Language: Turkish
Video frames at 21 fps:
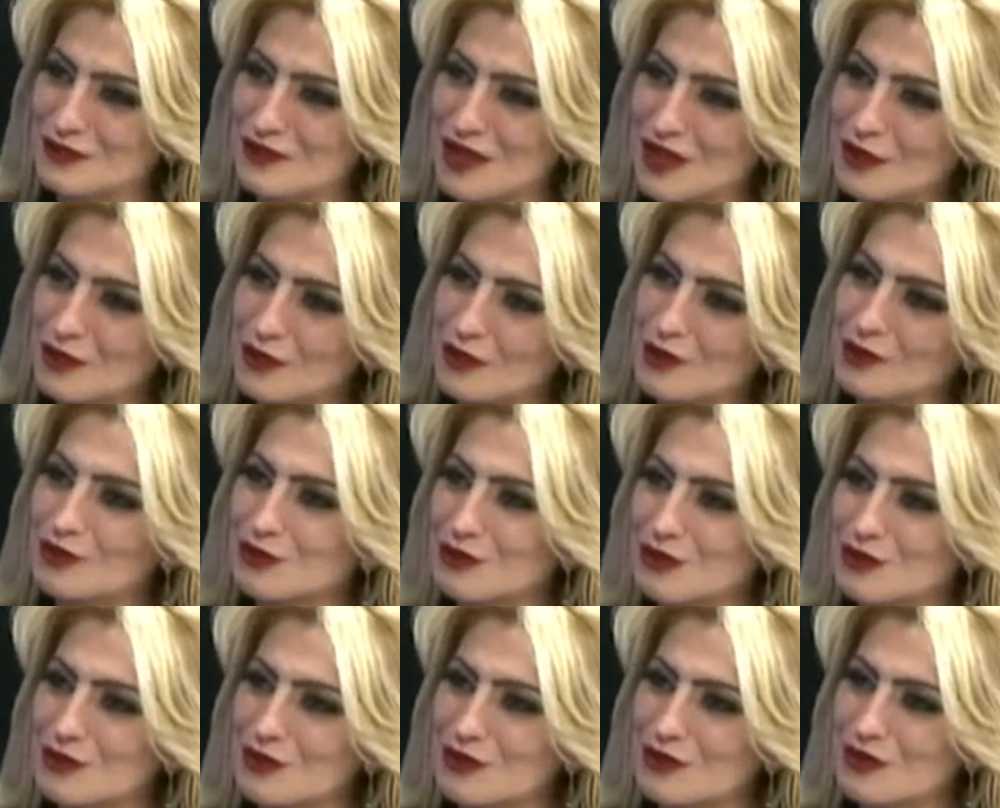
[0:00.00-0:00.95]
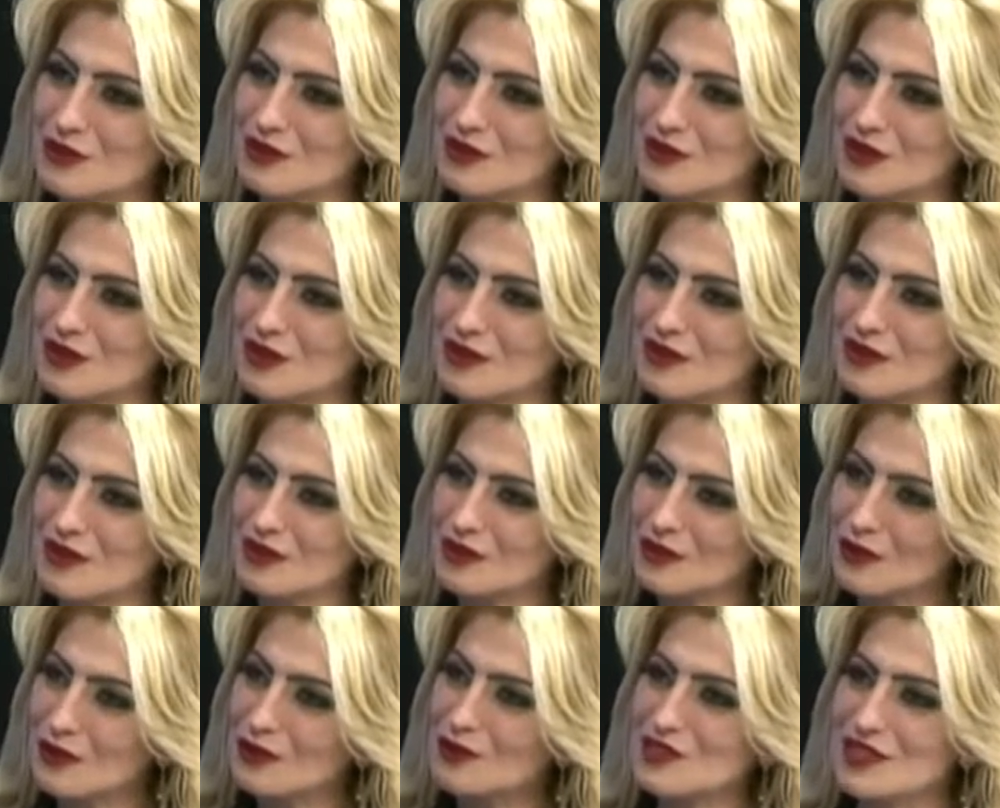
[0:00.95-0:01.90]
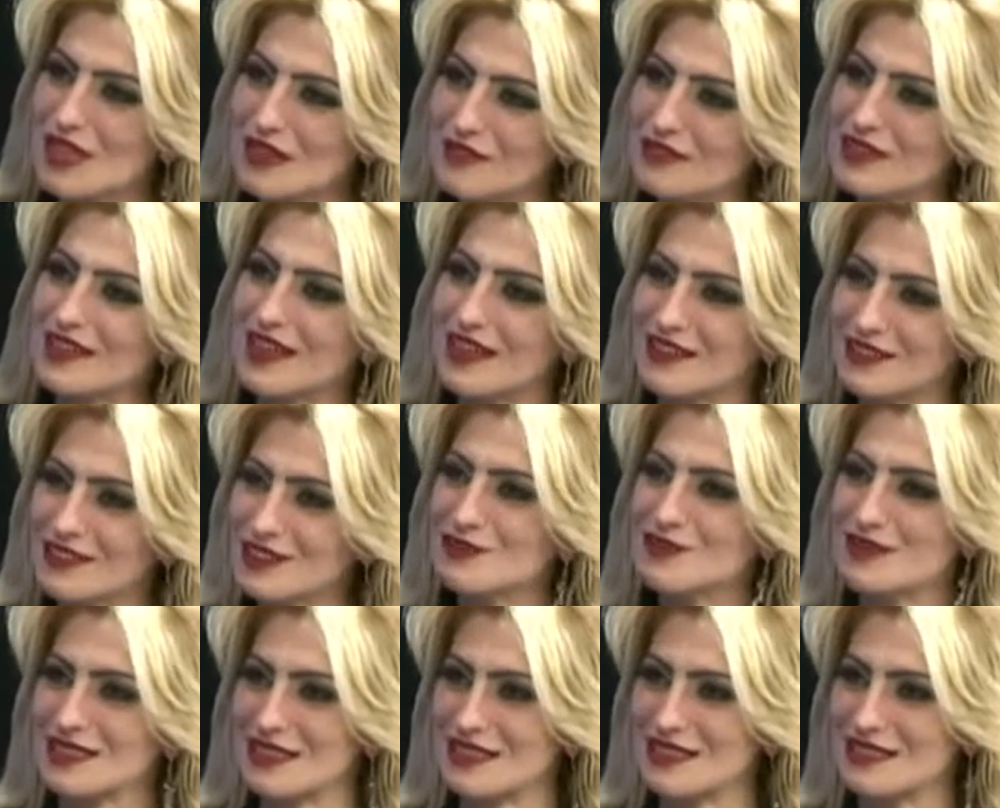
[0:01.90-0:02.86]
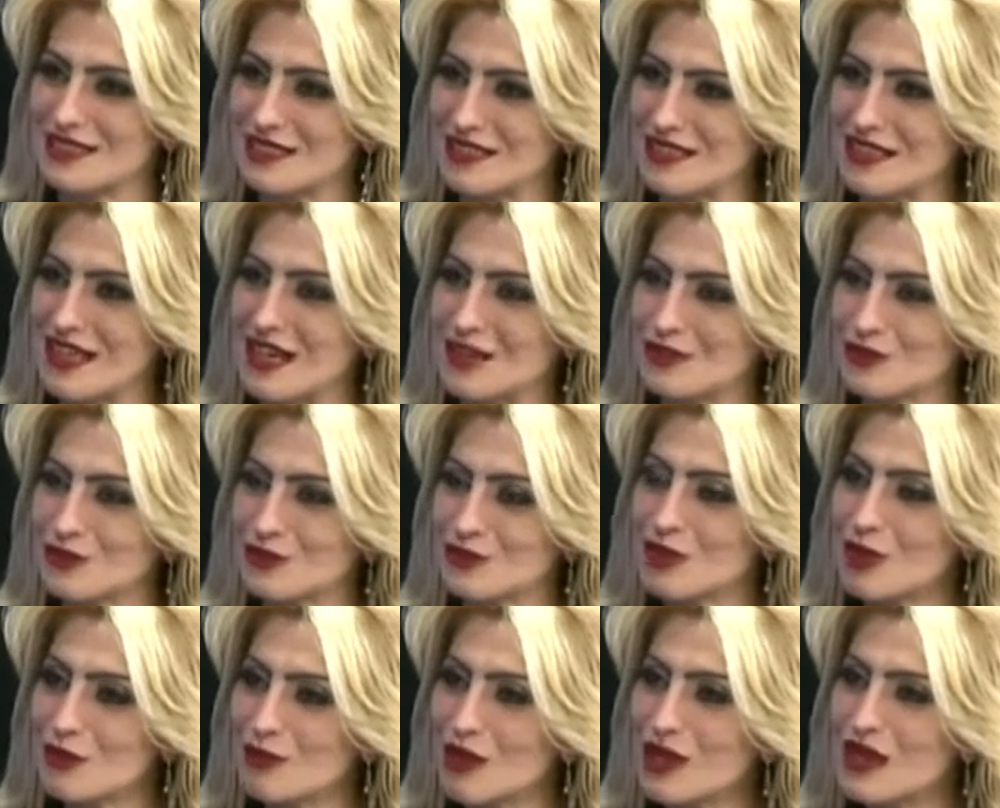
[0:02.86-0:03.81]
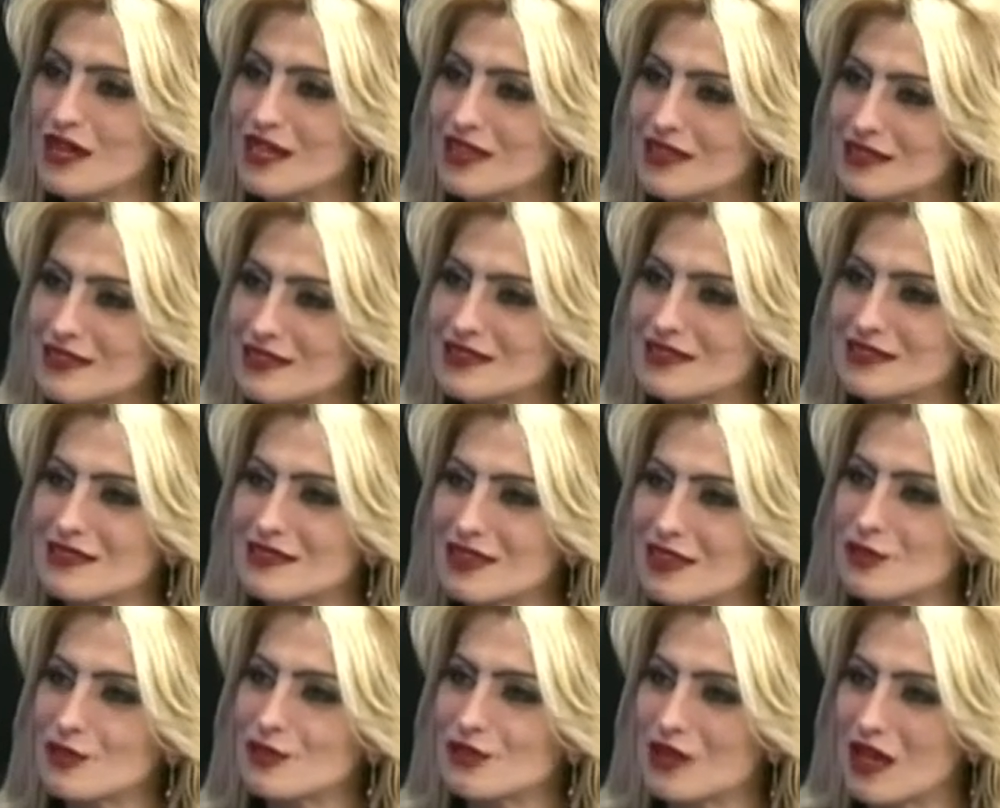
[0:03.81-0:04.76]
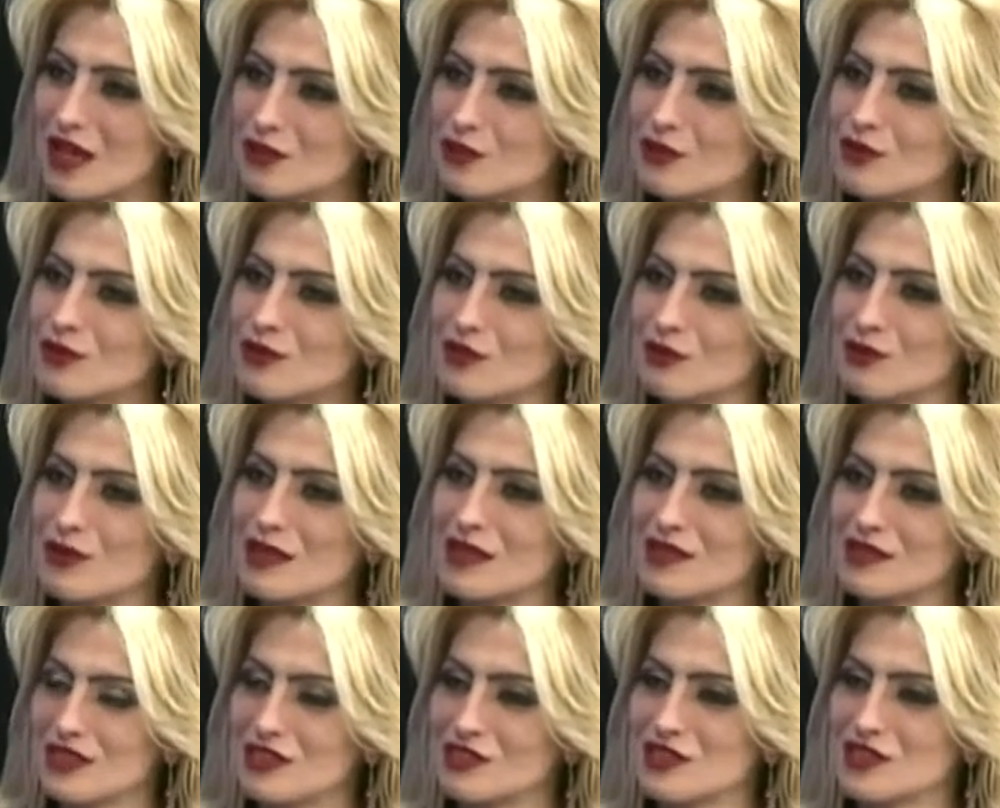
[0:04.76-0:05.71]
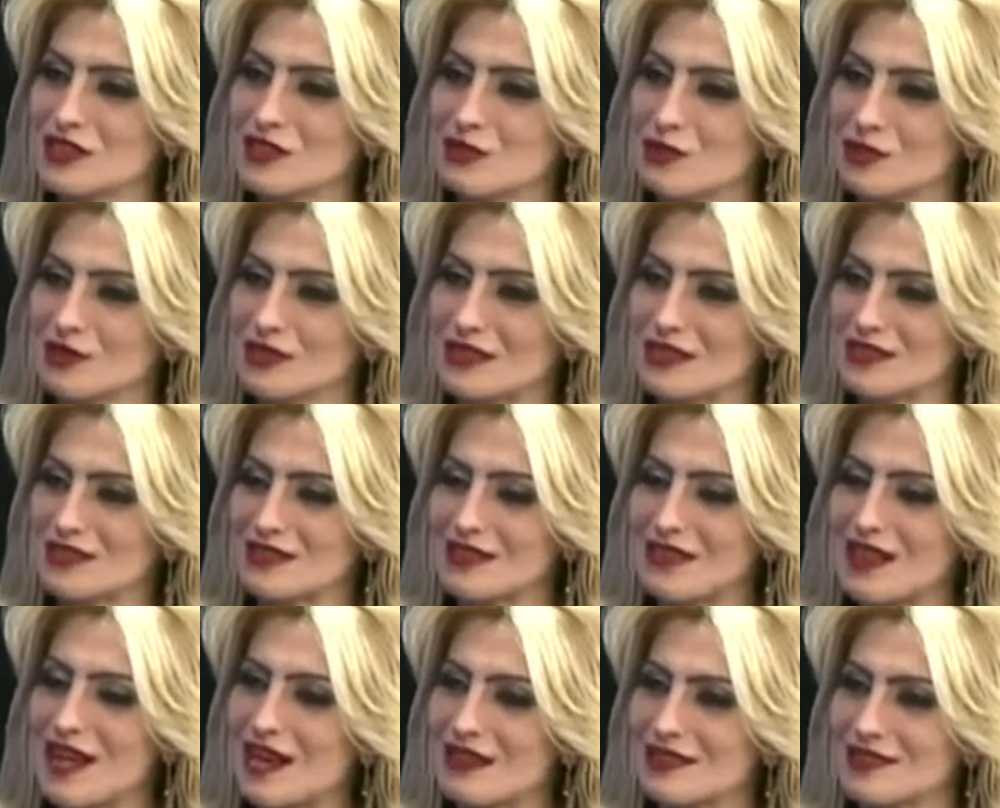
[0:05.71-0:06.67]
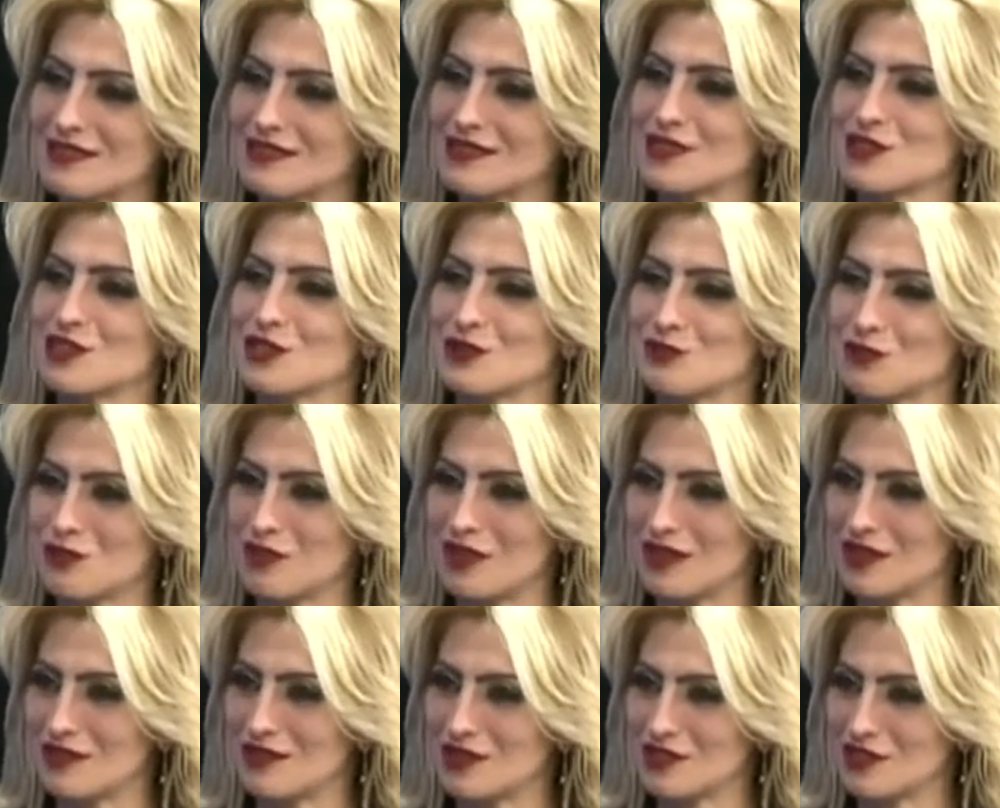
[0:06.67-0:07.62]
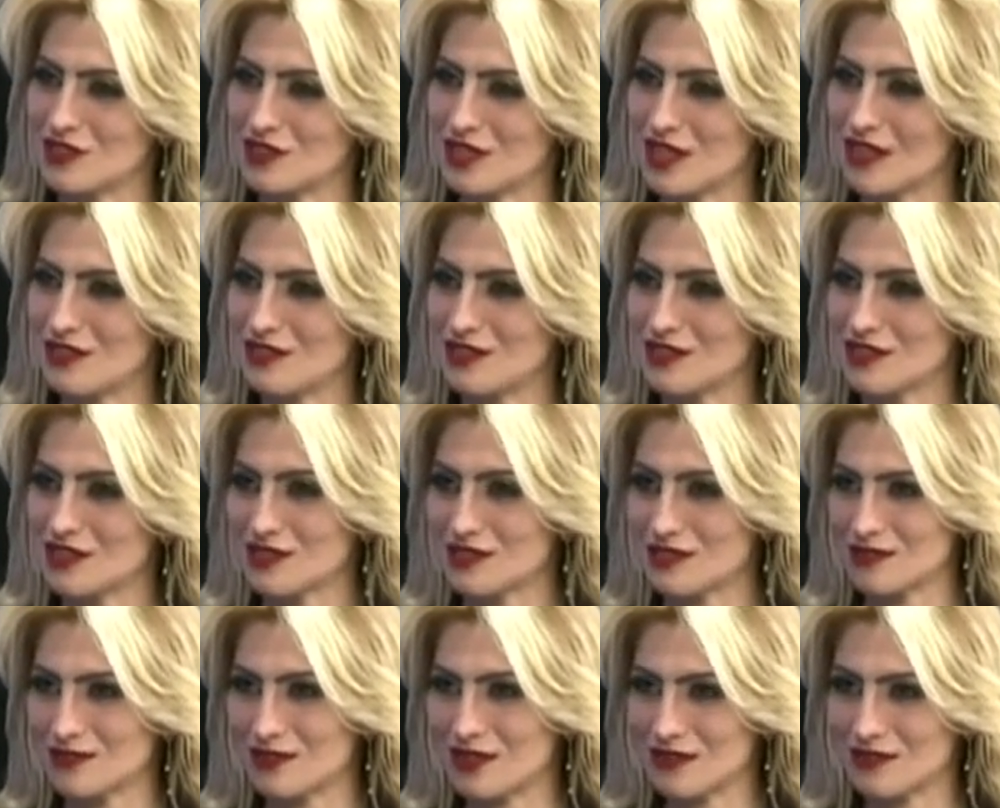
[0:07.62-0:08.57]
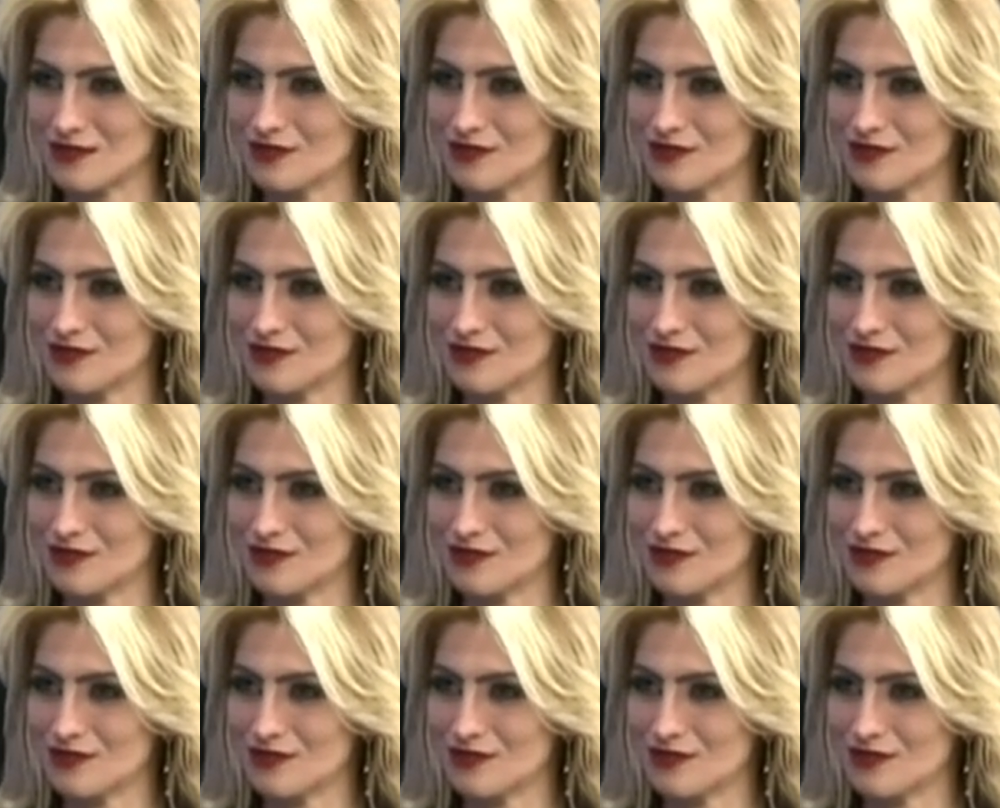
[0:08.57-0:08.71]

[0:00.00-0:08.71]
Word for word: ekonomik durumu oluşan vatandaşımız da Sarıyer'de oturuyor ama sizin en güzel yönünüz belediyecilik noktasında herkese eşit bir belediyecilik anlayışınız var.